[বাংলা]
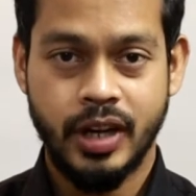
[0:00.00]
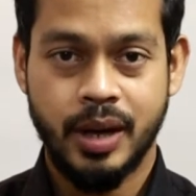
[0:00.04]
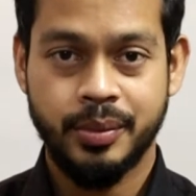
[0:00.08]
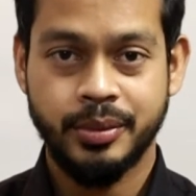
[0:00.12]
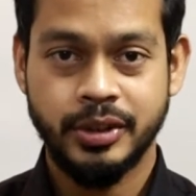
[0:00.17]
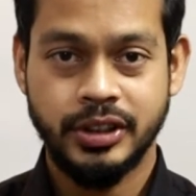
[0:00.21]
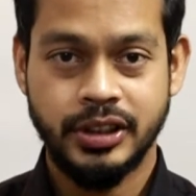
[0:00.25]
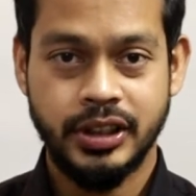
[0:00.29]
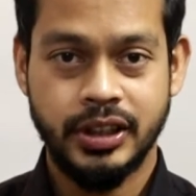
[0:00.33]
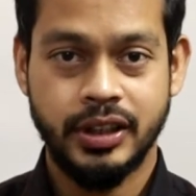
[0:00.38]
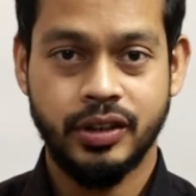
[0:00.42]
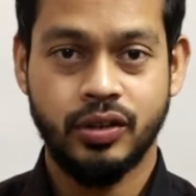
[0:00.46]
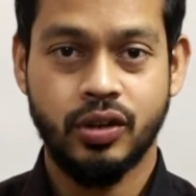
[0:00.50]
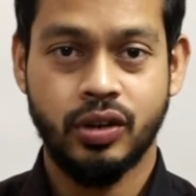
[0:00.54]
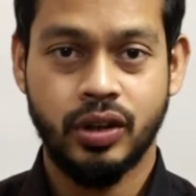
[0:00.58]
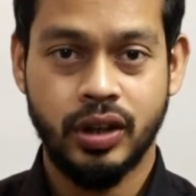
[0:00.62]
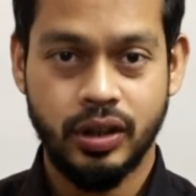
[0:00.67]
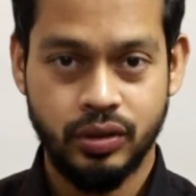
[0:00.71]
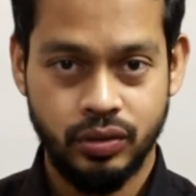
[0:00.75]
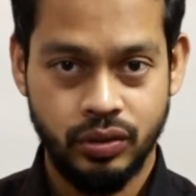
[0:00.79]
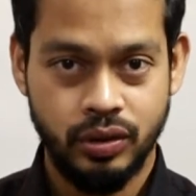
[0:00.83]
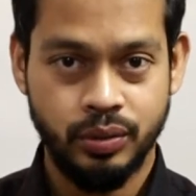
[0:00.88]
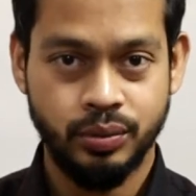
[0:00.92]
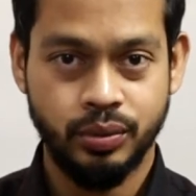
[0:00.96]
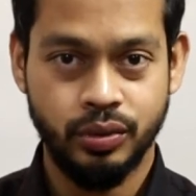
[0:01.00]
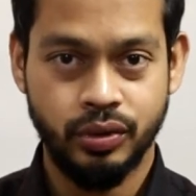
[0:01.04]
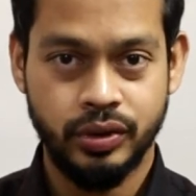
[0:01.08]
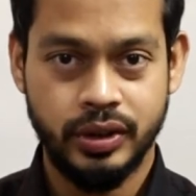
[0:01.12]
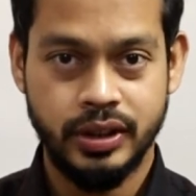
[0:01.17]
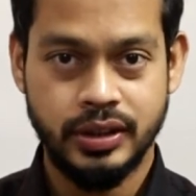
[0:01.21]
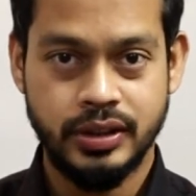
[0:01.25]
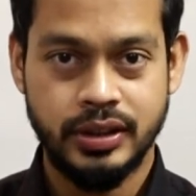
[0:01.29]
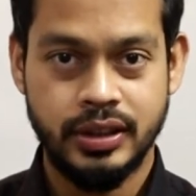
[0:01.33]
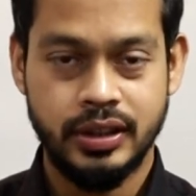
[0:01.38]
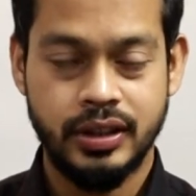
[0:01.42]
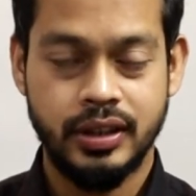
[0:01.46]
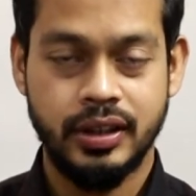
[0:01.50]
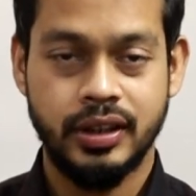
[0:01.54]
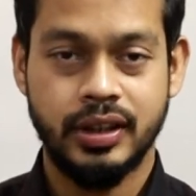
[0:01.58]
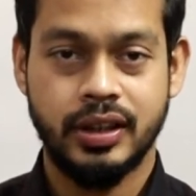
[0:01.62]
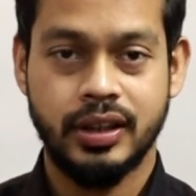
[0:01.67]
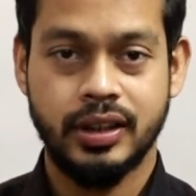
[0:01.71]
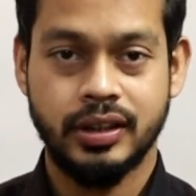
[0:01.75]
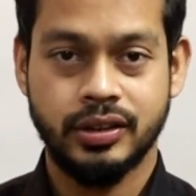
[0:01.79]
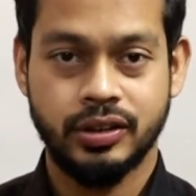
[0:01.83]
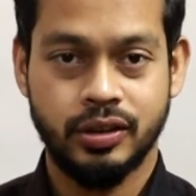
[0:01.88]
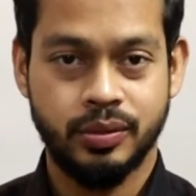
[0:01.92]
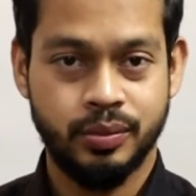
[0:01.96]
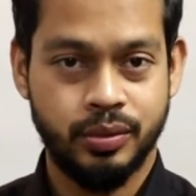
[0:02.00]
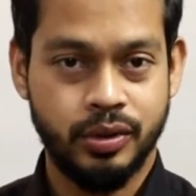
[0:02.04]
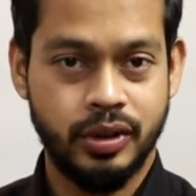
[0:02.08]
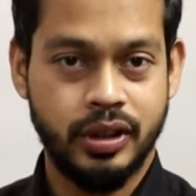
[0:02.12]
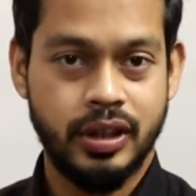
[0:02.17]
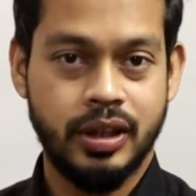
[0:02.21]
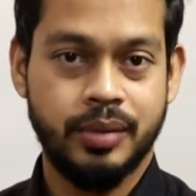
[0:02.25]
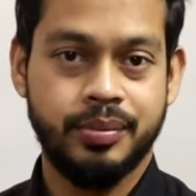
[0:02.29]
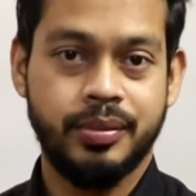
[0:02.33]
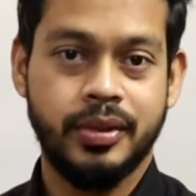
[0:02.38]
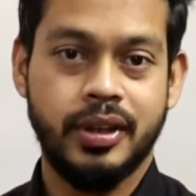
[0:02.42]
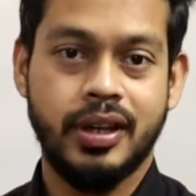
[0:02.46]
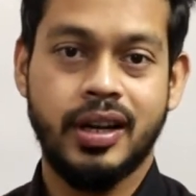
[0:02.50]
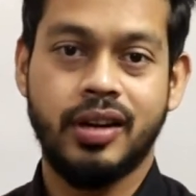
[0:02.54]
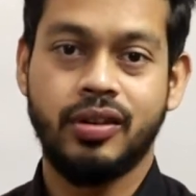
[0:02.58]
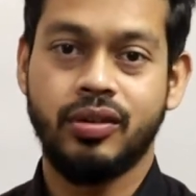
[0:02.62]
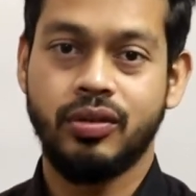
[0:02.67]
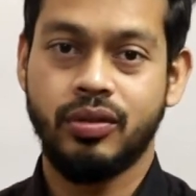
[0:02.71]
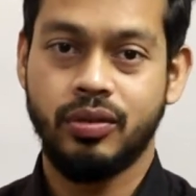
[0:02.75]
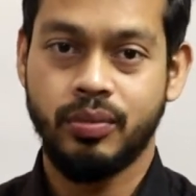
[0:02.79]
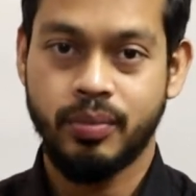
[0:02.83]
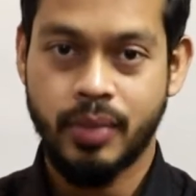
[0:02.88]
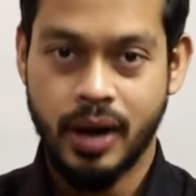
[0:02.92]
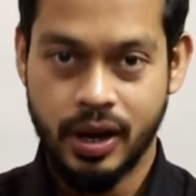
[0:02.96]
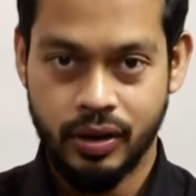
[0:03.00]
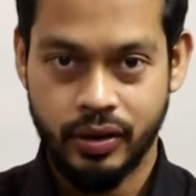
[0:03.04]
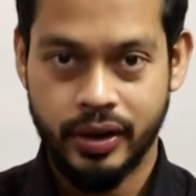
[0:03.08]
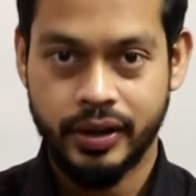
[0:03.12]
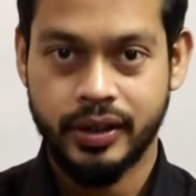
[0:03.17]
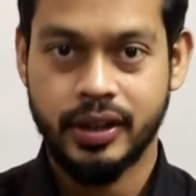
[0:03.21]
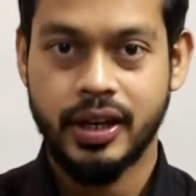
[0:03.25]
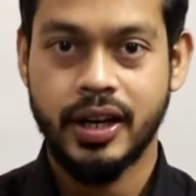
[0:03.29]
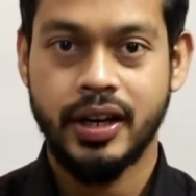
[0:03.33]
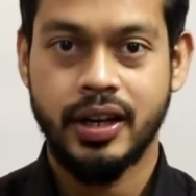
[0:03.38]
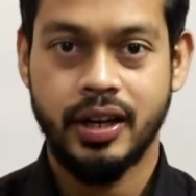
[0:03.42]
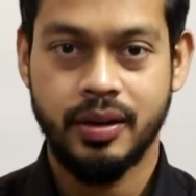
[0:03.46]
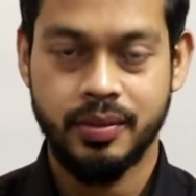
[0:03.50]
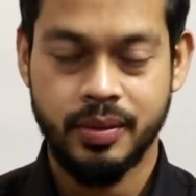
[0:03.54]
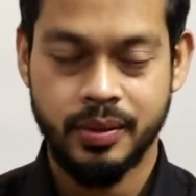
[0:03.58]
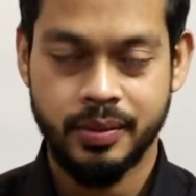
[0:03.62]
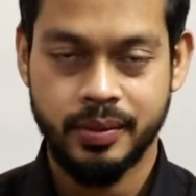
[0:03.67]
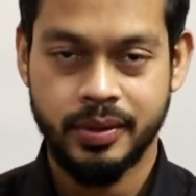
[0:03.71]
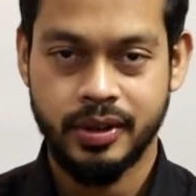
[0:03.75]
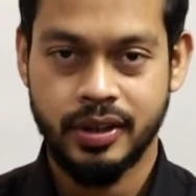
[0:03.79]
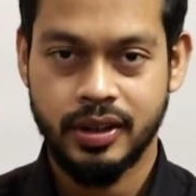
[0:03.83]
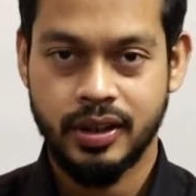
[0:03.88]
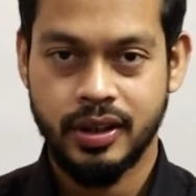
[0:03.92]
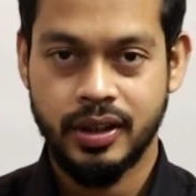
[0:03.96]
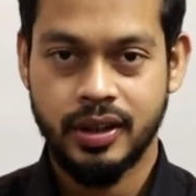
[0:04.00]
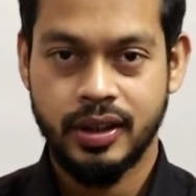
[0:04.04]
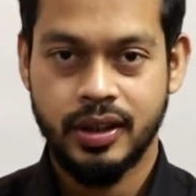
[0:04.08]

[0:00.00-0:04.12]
আমি যে কথাগুলো বলতেছি এটা সম্পর্কে আপনি আরও ভালো একটা আইডিয়া পাবেন